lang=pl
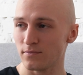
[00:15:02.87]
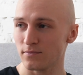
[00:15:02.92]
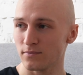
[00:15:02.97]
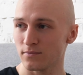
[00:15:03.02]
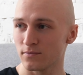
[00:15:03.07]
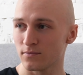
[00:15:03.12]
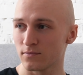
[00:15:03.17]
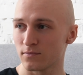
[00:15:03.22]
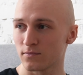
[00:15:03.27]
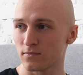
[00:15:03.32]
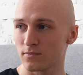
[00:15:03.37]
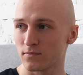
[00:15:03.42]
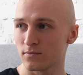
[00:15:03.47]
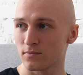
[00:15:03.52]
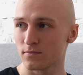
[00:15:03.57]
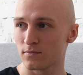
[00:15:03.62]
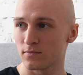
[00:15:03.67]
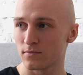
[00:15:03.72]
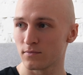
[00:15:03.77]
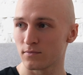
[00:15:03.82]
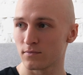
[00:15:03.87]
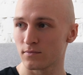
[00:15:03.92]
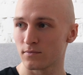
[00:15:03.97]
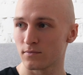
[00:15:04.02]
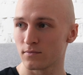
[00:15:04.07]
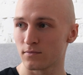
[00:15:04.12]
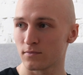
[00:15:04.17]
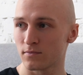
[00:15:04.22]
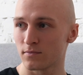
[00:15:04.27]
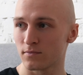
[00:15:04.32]
się wsparcie partnera,
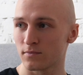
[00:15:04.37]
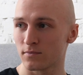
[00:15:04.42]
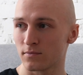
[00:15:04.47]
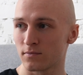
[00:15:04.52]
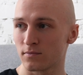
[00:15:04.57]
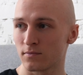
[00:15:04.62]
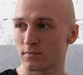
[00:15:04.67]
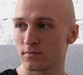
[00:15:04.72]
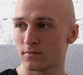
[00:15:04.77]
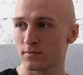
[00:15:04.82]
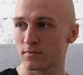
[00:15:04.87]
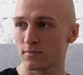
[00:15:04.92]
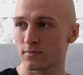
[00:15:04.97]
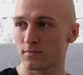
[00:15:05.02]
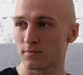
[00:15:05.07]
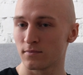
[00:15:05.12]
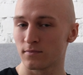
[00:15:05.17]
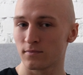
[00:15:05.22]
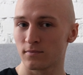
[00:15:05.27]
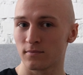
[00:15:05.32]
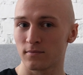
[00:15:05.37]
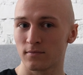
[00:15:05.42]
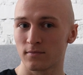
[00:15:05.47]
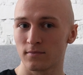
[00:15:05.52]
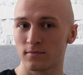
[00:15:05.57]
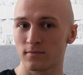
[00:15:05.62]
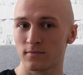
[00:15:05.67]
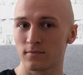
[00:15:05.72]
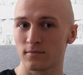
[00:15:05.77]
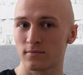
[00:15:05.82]
partnerki, czy
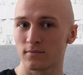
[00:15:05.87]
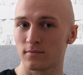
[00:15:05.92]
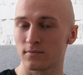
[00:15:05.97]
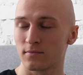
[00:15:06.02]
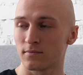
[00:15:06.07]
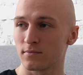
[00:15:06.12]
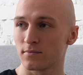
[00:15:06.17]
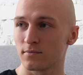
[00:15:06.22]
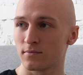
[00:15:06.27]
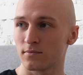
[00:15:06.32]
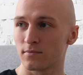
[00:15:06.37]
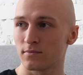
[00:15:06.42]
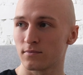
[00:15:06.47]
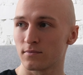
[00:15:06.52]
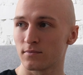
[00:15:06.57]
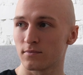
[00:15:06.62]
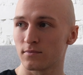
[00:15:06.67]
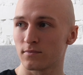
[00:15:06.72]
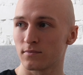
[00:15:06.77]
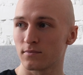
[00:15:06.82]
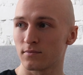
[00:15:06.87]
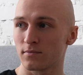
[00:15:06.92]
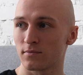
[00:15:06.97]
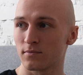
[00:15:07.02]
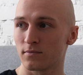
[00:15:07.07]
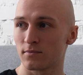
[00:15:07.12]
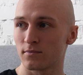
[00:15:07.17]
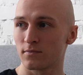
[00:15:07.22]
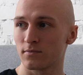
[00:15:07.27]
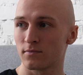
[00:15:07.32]
rozumiem rodzinę,
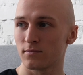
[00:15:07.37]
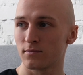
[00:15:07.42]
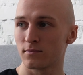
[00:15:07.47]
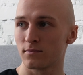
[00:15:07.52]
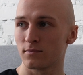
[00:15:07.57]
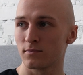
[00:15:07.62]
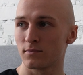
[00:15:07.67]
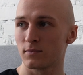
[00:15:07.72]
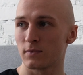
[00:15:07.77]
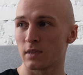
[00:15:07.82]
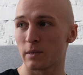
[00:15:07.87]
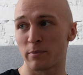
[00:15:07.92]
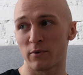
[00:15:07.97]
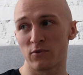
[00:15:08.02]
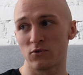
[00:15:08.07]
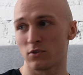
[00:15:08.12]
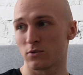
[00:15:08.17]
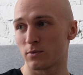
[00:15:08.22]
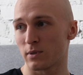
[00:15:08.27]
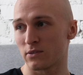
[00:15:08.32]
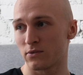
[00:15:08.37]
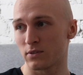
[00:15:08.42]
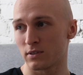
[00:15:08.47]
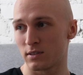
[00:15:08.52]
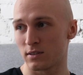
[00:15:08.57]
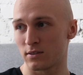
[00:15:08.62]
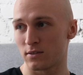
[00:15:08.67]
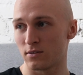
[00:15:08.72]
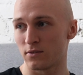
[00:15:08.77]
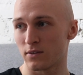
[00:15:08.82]
tak? Na pewno jest łatwiej,
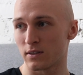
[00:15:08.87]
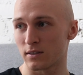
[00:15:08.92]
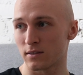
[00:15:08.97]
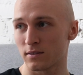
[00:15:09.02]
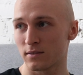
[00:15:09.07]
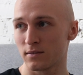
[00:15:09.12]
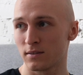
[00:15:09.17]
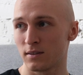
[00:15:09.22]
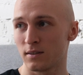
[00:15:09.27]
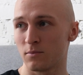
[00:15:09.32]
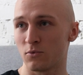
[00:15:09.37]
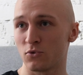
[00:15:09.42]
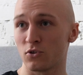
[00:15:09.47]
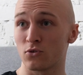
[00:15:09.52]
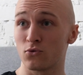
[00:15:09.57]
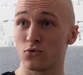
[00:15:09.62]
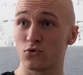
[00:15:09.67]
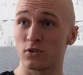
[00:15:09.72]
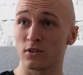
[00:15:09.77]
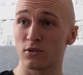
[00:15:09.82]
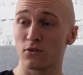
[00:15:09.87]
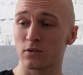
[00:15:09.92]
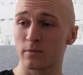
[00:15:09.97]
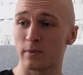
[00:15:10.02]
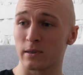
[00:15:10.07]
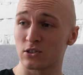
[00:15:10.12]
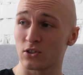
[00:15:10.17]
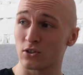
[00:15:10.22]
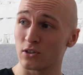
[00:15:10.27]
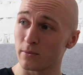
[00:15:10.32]
zdecydowanie. Bo no niektórzy tego
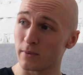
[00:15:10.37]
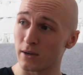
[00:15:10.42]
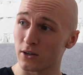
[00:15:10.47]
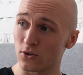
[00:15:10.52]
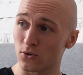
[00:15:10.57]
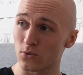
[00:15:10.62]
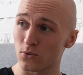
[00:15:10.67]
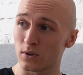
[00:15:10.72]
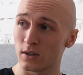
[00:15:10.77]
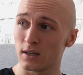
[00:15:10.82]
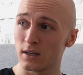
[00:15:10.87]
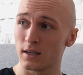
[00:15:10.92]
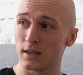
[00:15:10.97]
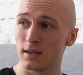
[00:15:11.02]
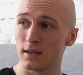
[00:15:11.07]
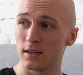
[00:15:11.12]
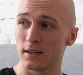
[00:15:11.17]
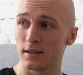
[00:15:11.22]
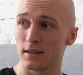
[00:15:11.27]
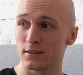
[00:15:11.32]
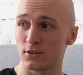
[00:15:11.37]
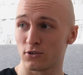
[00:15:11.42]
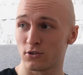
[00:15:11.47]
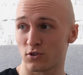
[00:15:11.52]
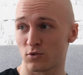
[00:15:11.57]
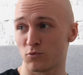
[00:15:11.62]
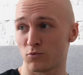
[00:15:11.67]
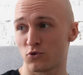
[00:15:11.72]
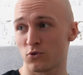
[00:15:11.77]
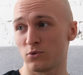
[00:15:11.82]
wsparcia nie mają, to
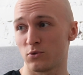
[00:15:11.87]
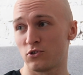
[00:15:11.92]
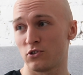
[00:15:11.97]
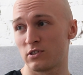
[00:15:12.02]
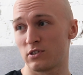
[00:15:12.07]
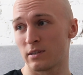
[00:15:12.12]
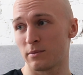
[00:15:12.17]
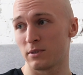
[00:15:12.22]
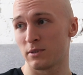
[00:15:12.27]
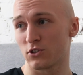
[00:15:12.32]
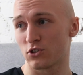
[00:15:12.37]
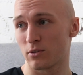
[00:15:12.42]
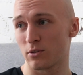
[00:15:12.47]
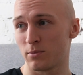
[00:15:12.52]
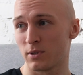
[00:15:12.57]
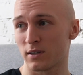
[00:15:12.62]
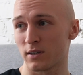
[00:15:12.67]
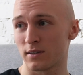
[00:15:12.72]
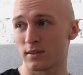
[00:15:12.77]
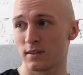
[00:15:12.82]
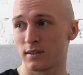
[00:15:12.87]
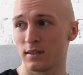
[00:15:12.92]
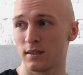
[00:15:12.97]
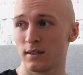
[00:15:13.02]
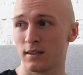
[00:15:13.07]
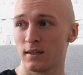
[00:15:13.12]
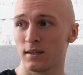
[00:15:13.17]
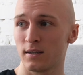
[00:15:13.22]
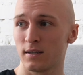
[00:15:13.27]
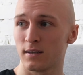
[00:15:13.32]
też muszą liczyć sami na siebie.
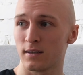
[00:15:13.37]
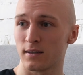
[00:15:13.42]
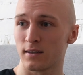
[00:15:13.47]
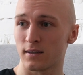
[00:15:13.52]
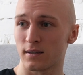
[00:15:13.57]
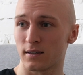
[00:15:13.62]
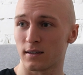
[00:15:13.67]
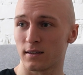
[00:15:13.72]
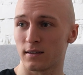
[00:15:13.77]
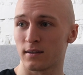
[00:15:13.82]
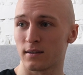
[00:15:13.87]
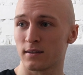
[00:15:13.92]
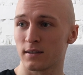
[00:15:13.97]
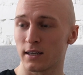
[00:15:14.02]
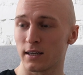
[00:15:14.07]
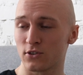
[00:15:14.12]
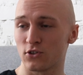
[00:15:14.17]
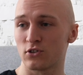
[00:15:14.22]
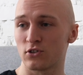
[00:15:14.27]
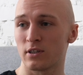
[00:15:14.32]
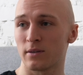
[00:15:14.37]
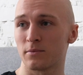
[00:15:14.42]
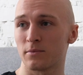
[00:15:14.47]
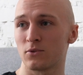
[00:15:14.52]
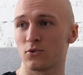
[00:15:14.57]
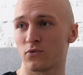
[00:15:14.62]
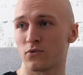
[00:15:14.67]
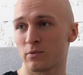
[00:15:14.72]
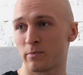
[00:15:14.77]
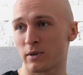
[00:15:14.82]
E, ja gdzieś tam
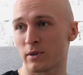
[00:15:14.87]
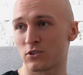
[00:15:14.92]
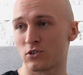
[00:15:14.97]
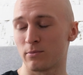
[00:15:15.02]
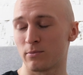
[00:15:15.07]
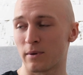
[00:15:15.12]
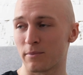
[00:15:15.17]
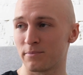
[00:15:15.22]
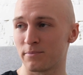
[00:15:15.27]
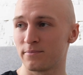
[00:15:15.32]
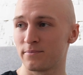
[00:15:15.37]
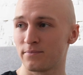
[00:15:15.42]
to wsparcie mam.